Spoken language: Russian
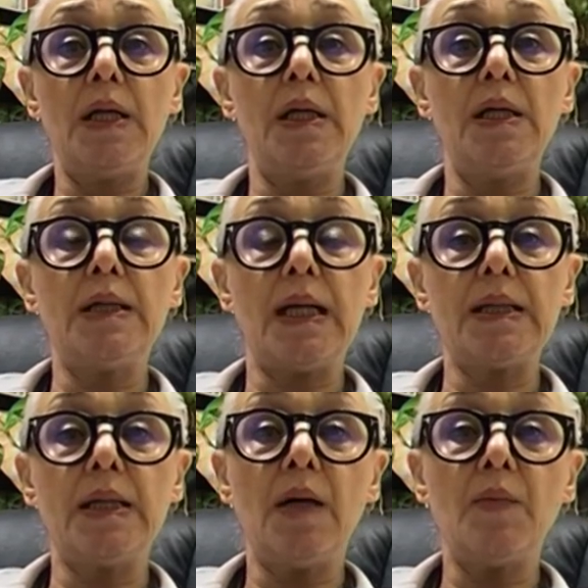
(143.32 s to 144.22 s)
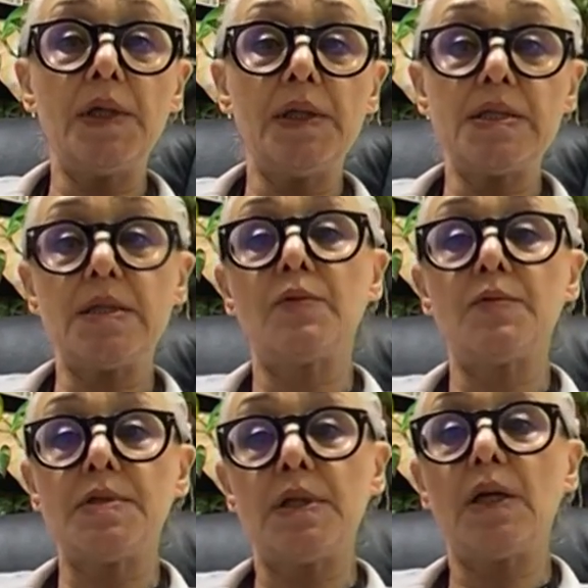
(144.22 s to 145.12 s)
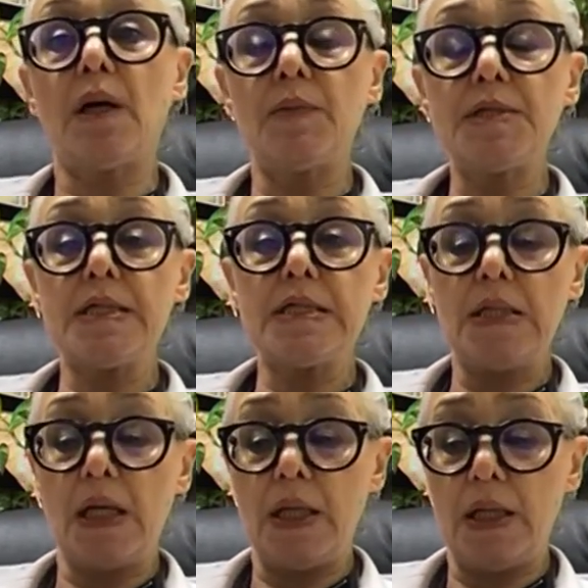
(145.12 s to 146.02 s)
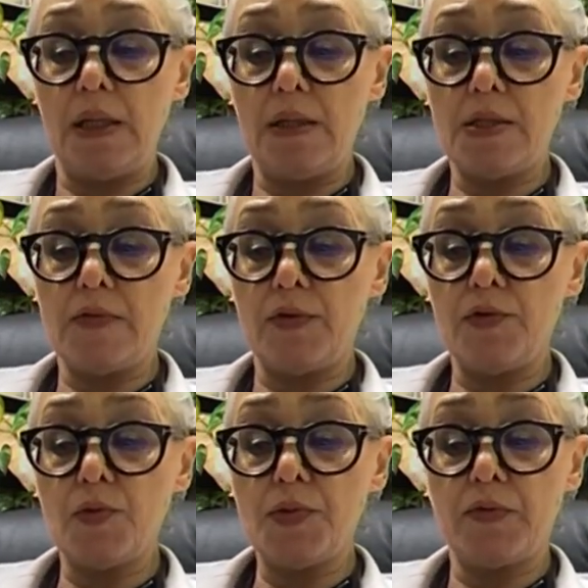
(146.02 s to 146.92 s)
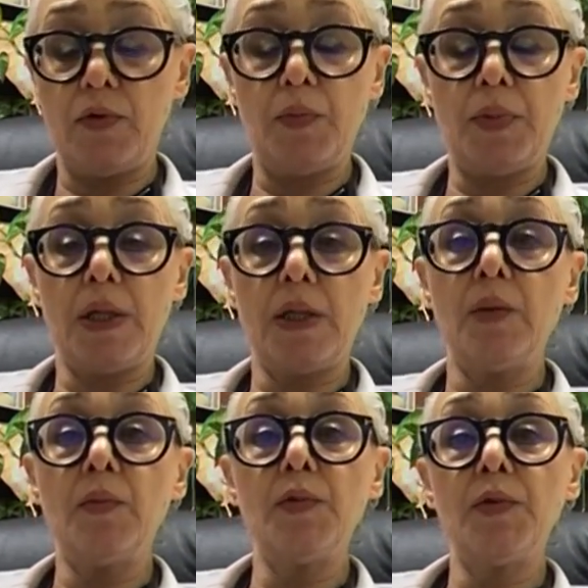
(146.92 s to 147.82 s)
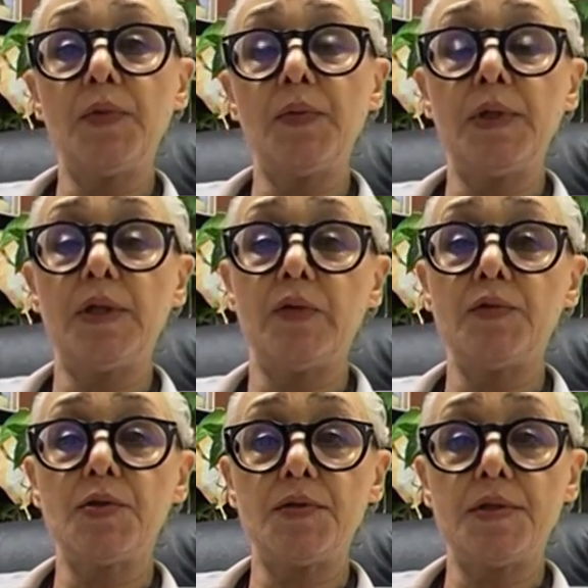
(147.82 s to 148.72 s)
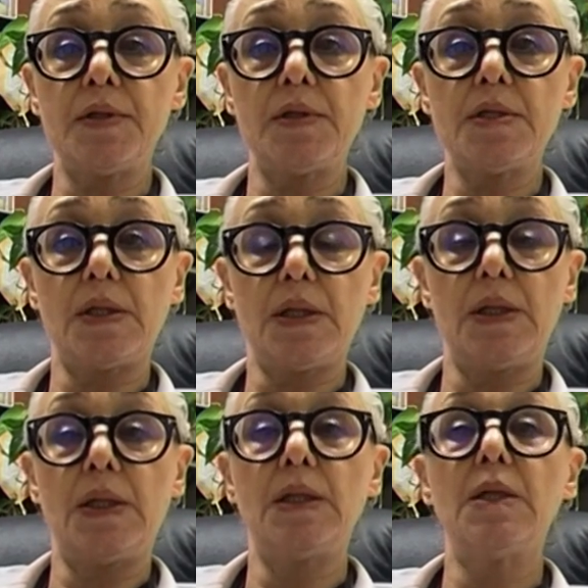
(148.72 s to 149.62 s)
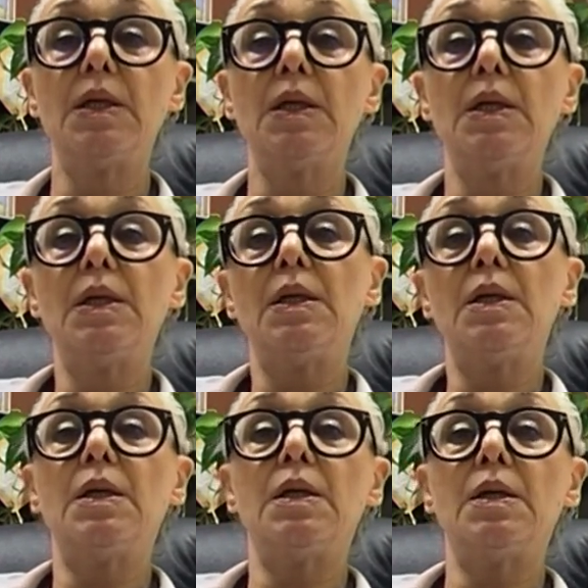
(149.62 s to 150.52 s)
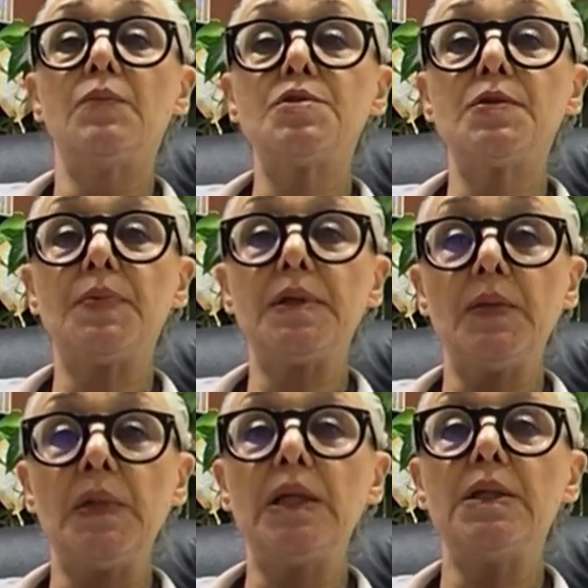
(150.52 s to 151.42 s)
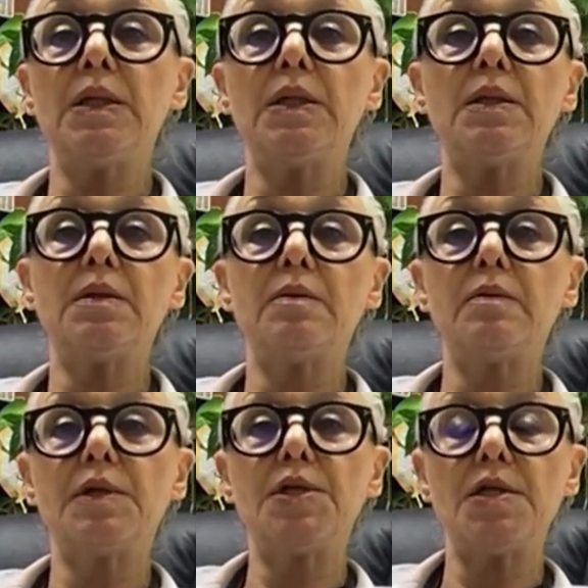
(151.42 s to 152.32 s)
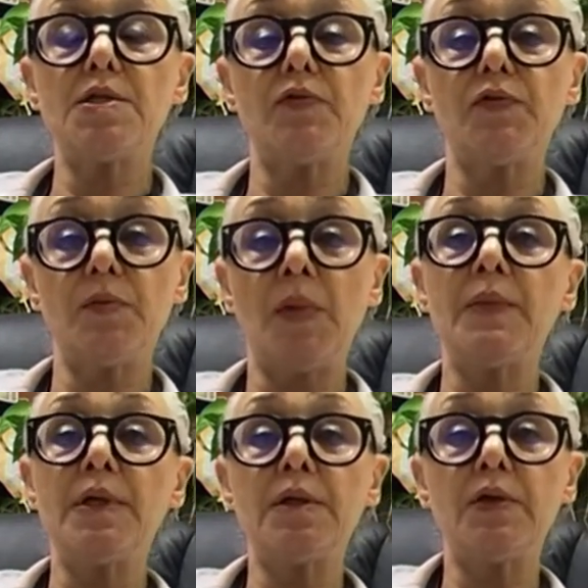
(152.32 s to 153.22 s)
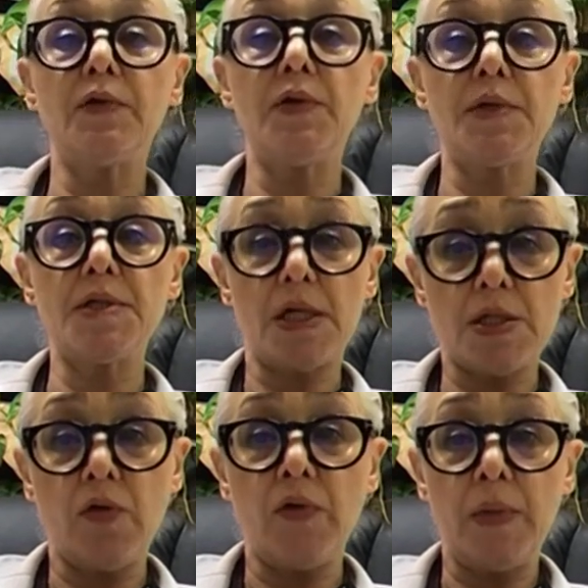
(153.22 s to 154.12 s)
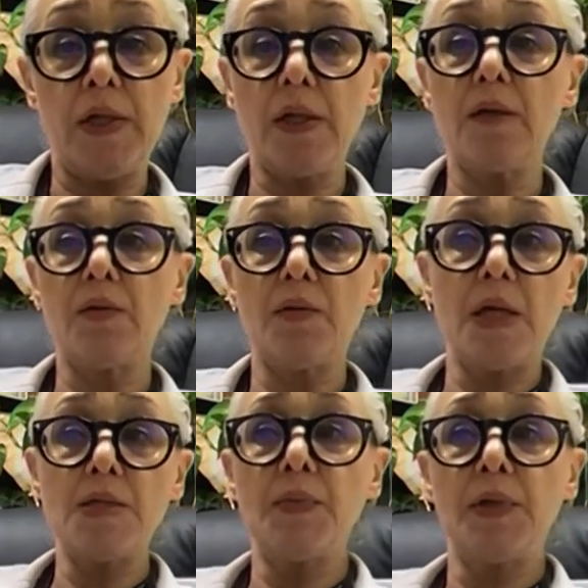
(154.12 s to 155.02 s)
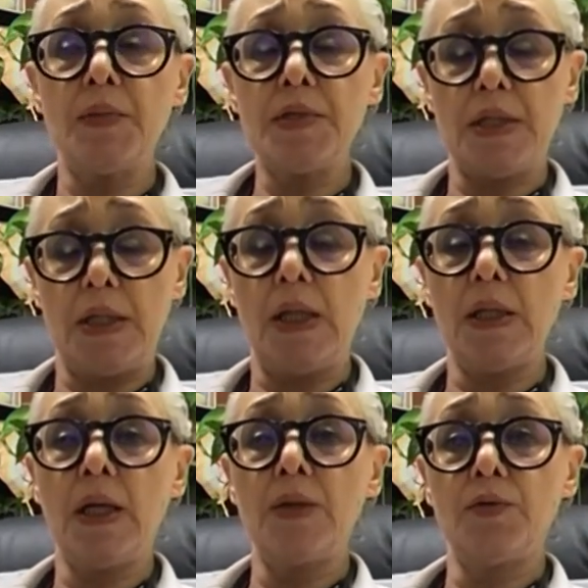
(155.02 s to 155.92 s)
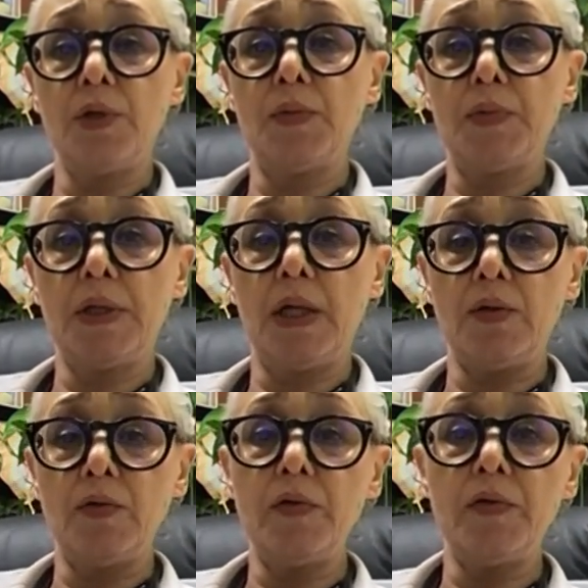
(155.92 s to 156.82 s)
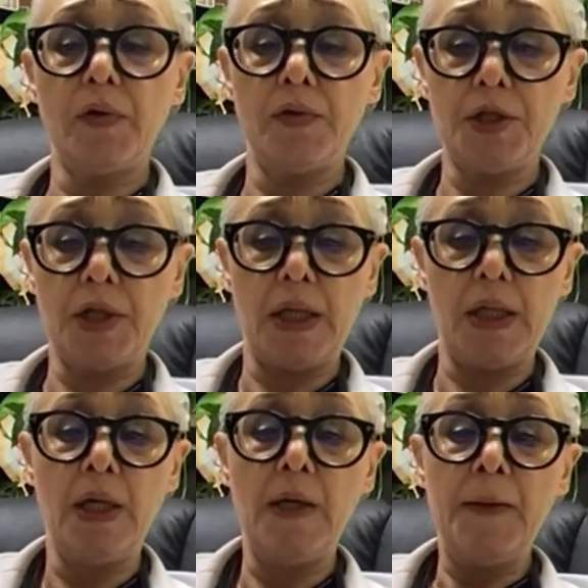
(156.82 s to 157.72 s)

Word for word: И тогда мы на самом деле как бы создали свою собственную программу на предмет того, что делать, когда а, будет пандемия. К счастью, в тот момент этого не произошло в Америке, но у нас были материалы, которые мы подготовили, включая